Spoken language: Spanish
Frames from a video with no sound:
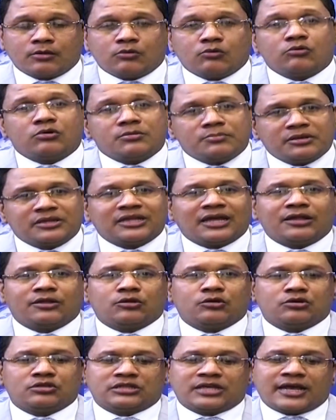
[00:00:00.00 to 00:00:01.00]
un
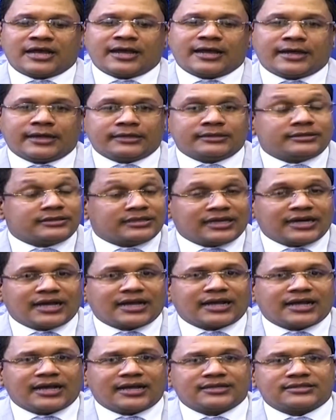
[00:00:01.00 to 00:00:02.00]
invitado ya de
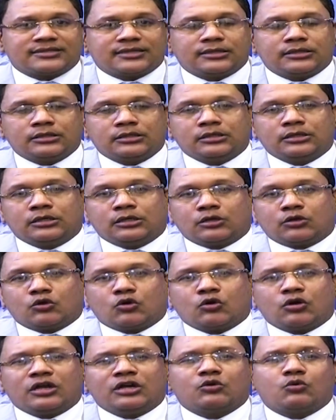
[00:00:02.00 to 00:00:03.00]
la casa,
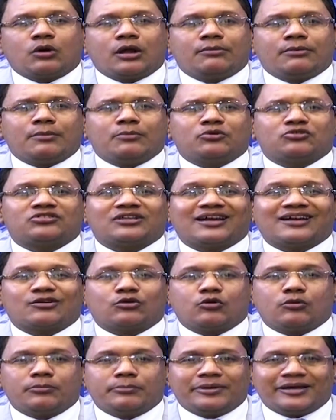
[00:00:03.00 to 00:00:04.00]
con el cual vamos a
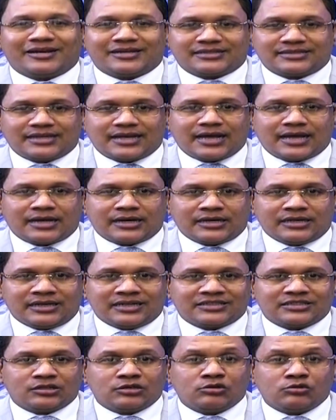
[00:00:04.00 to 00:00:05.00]
conversar y
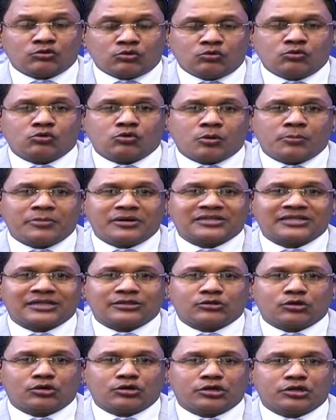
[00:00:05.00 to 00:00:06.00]
hacer un
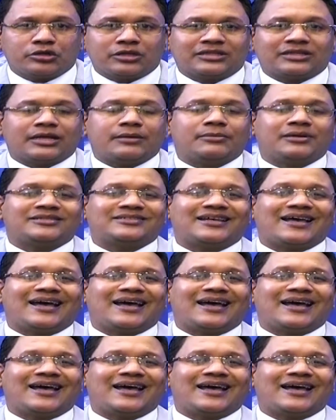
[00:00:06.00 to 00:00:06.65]
conversatorio de temas